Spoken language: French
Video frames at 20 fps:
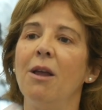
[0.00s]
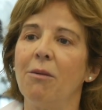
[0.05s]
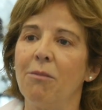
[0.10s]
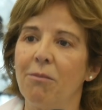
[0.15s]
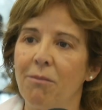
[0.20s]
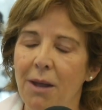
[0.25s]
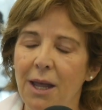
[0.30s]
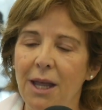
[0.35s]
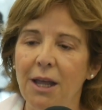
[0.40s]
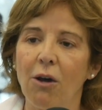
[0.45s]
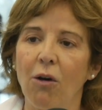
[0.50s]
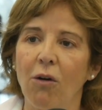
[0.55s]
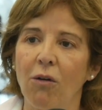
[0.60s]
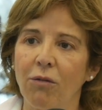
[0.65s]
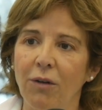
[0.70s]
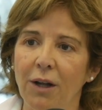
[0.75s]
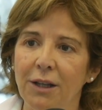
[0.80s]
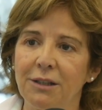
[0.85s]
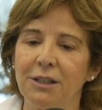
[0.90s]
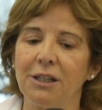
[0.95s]
Mais on
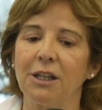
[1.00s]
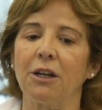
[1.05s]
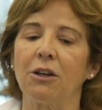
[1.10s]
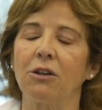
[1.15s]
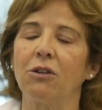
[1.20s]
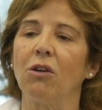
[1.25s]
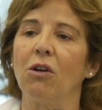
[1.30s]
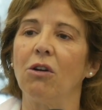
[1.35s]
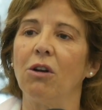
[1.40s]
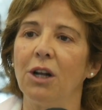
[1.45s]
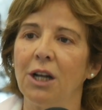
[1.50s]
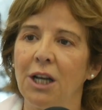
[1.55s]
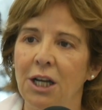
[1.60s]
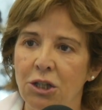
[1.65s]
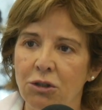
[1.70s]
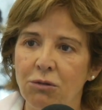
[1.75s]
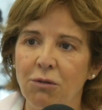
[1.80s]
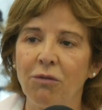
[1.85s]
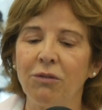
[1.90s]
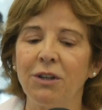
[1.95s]
va dire que
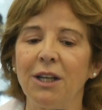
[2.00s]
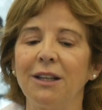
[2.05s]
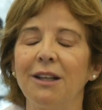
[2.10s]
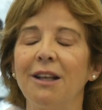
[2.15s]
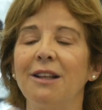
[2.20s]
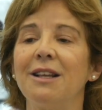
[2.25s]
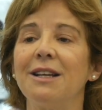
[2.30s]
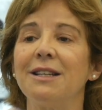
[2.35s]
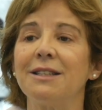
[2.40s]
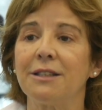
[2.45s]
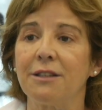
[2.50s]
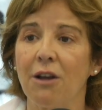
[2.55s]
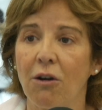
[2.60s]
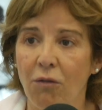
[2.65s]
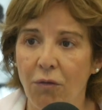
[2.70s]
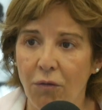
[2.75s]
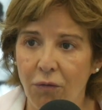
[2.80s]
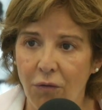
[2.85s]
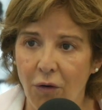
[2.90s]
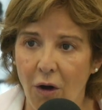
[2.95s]
les juifs qui étaient des
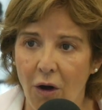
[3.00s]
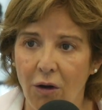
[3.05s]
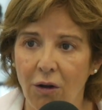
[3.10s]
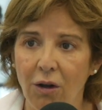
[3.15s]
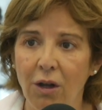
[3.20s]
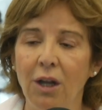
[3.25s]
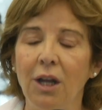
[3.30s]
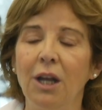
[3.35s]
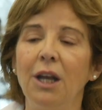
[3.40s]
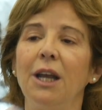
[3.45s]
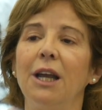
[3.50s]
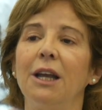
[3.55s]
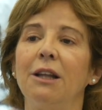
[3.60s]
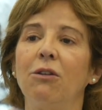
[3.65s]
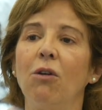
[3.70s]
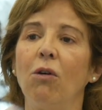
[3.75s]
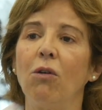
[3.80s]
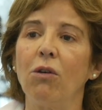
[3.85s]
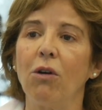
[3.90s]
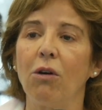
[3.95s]
enfants, et
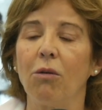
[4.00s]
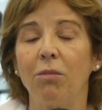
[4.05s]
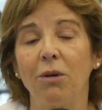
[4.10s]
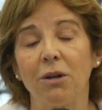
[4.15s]
dont le...